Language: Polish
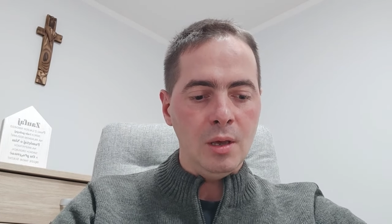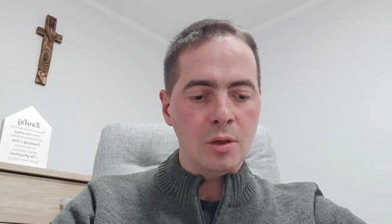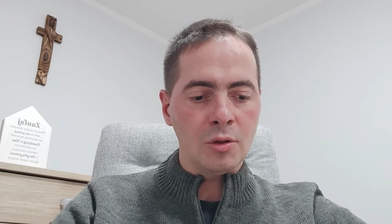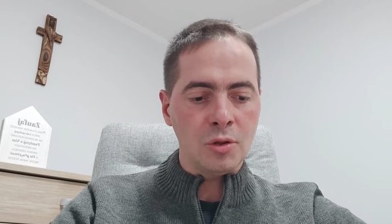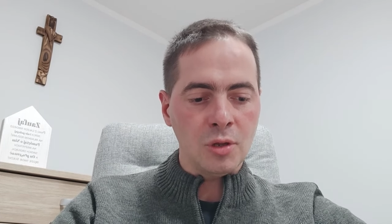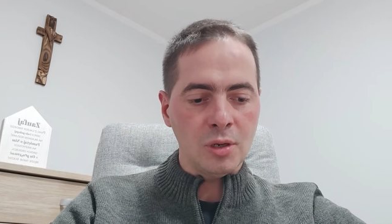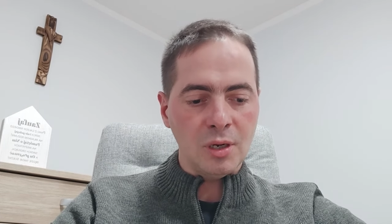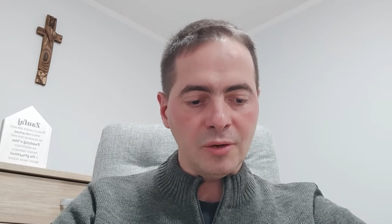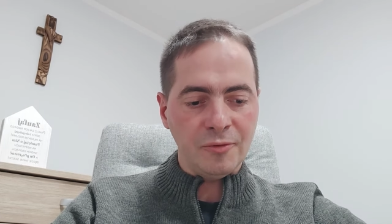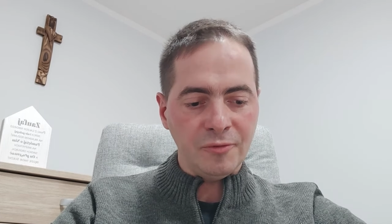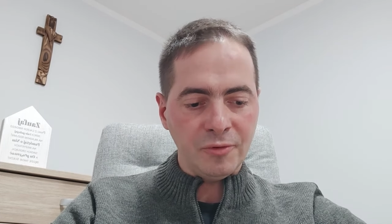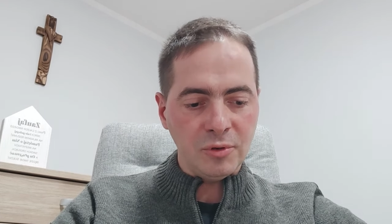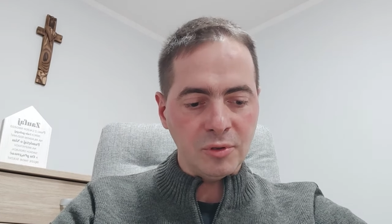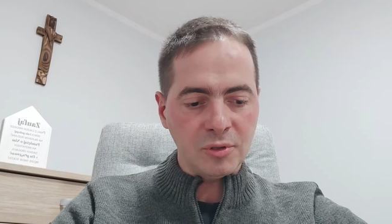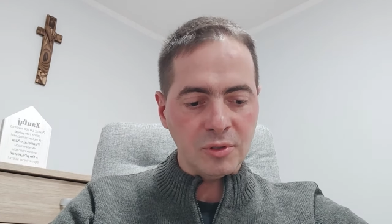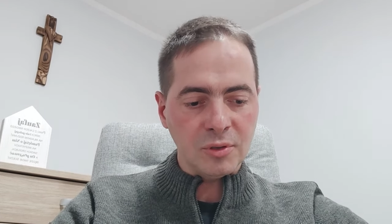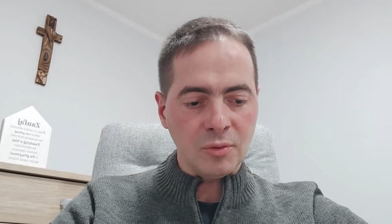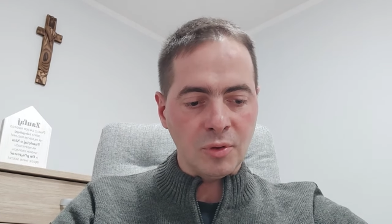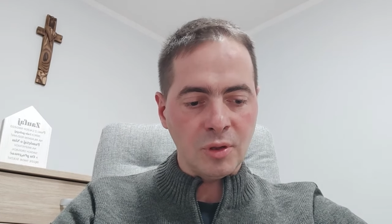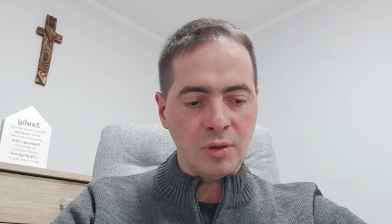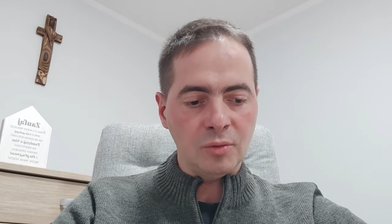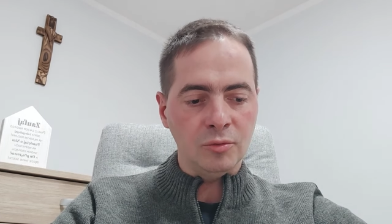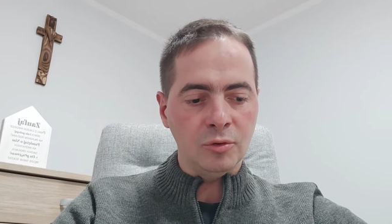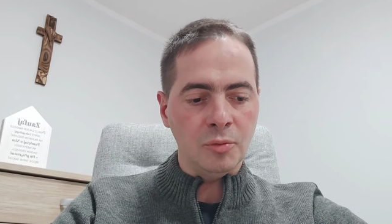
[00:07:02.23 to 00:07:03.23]
że
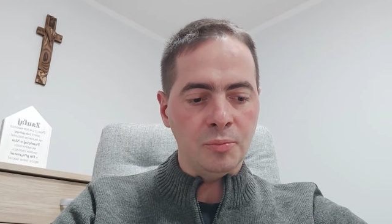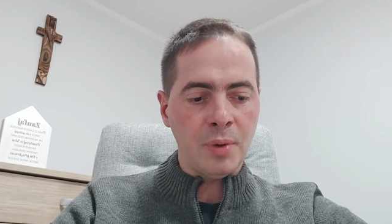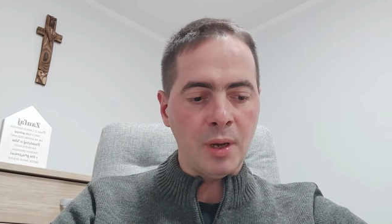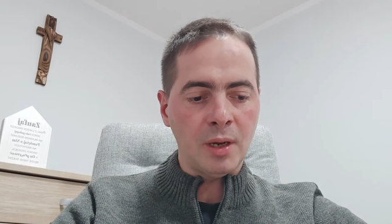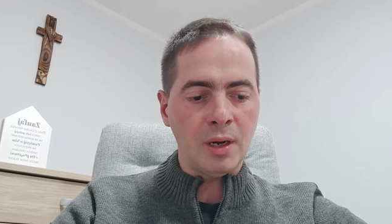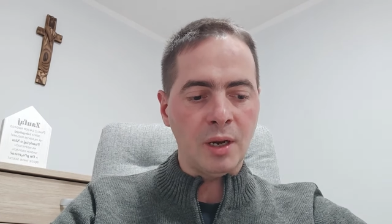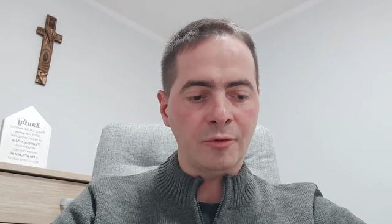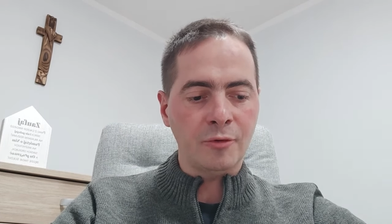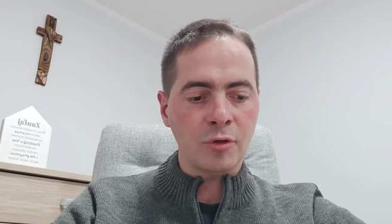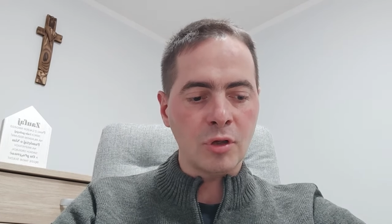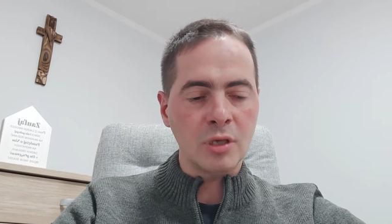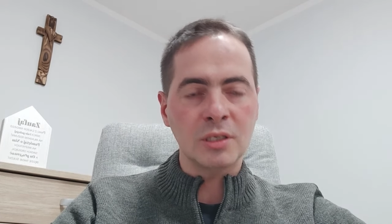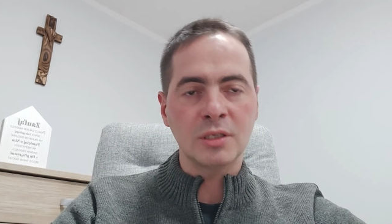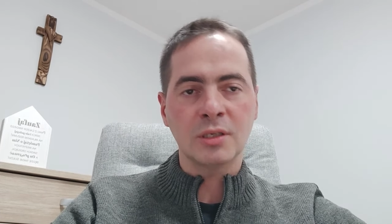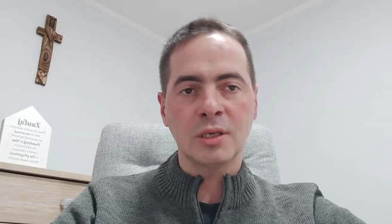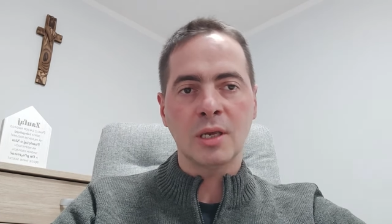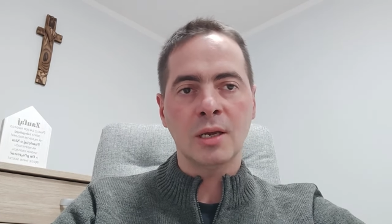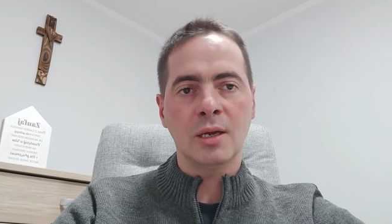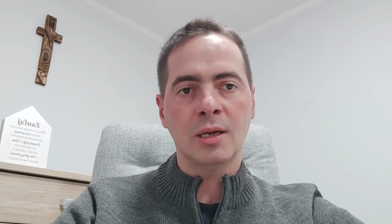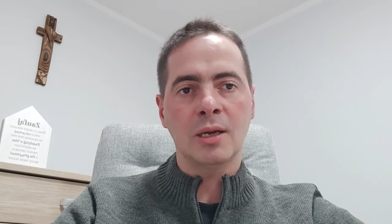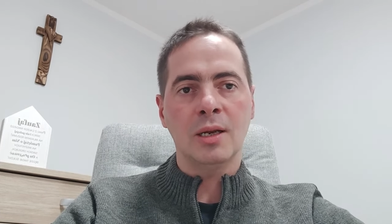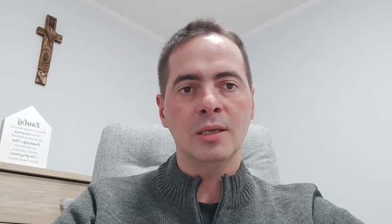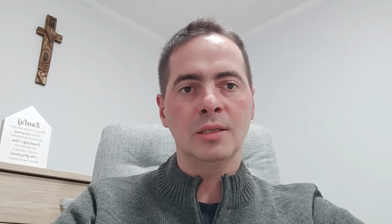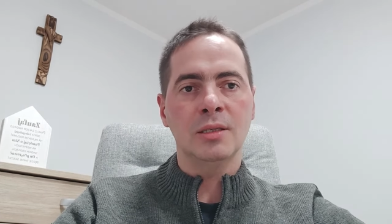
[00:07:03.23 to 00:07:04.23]
nawrócą się do Pana
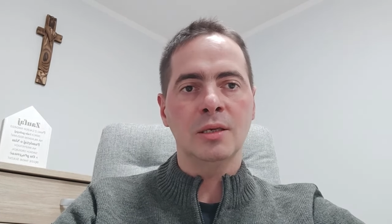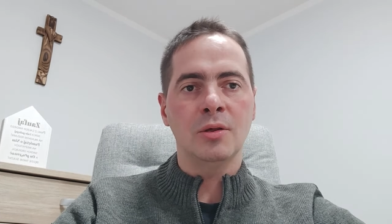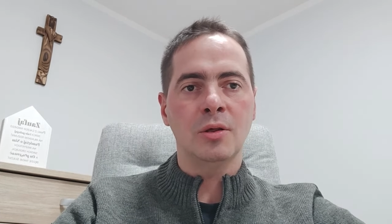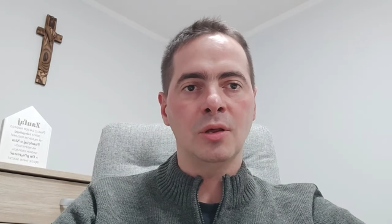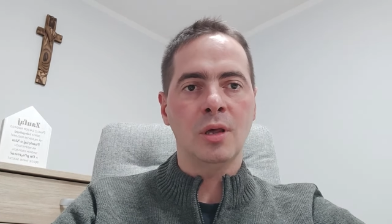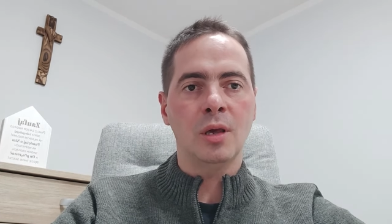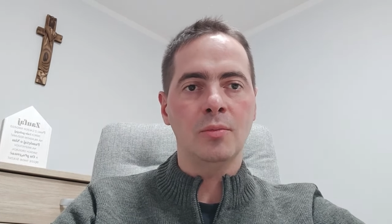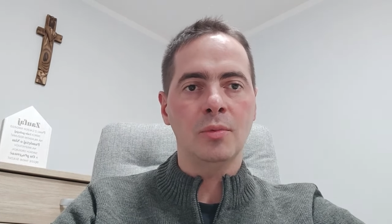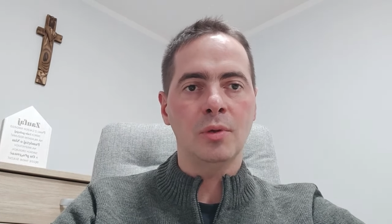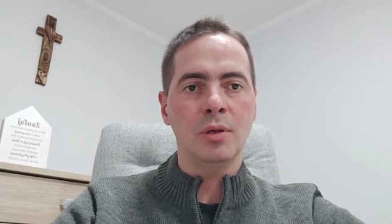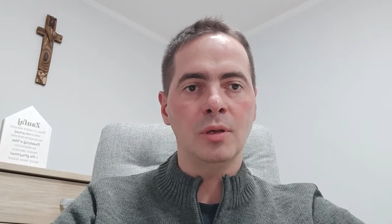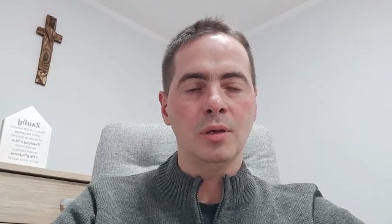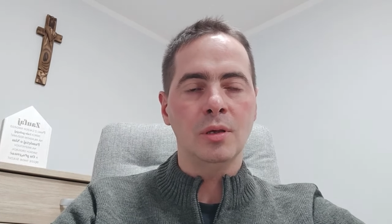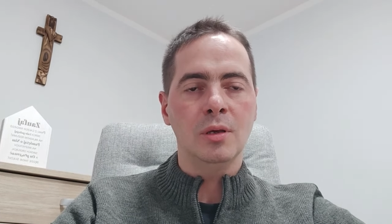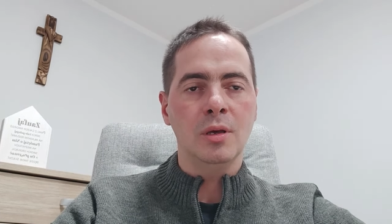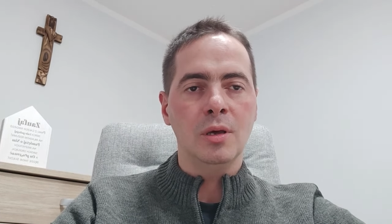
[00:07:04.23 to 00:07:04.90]
wszystkie krańce ziemi,